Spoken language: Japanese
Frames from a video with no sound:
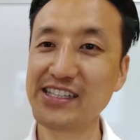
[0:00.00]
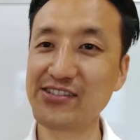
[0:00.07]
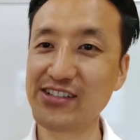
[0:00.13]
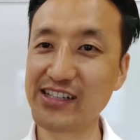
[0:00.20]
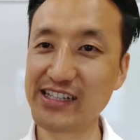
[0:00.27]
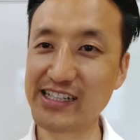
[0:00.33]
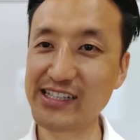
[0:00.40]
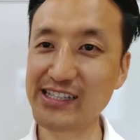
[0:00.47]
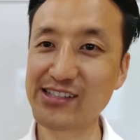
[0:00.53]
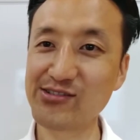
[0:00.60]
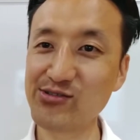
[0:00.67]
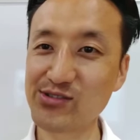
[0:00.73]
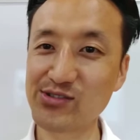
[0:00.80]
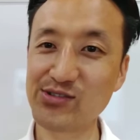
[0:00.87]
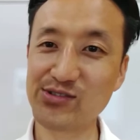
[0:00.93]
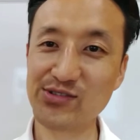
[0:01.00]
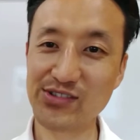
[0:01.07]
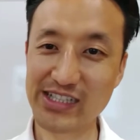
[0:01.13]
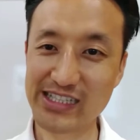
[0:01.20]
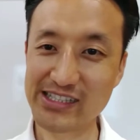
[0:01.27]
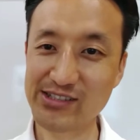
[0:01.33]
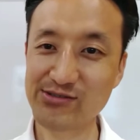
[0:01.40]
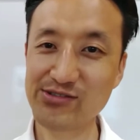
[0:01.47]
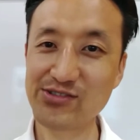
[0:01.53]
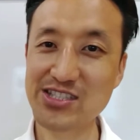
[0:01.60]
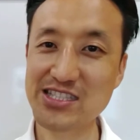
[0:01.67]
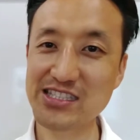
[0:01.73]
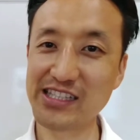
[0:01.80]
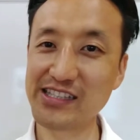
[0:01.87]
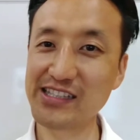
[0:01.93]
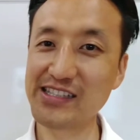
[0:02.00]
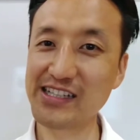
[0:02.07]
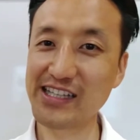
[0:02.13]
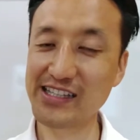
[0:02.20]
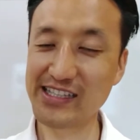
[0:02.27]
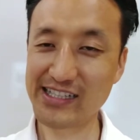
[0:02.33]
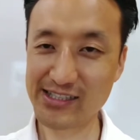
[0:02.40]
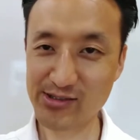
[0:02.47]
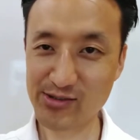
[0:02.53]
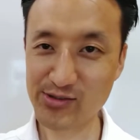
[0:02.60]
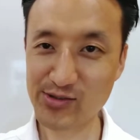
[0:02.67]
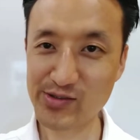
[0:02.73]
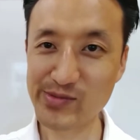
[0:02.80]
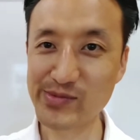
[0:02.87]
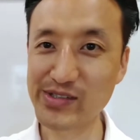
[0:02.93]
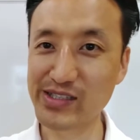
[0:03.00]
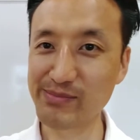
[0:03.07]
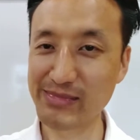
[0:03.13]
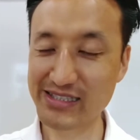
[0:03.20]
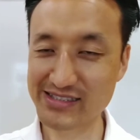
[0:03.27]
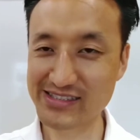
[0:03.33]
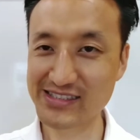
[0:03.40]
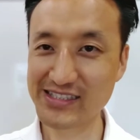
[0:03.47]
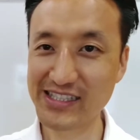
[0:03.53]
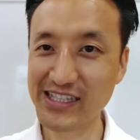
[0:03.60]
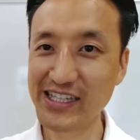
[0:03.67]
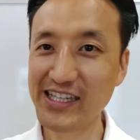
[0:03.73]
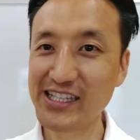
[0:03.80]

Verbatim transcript: 床からどう取るのかってことを知っていただけたらと思います。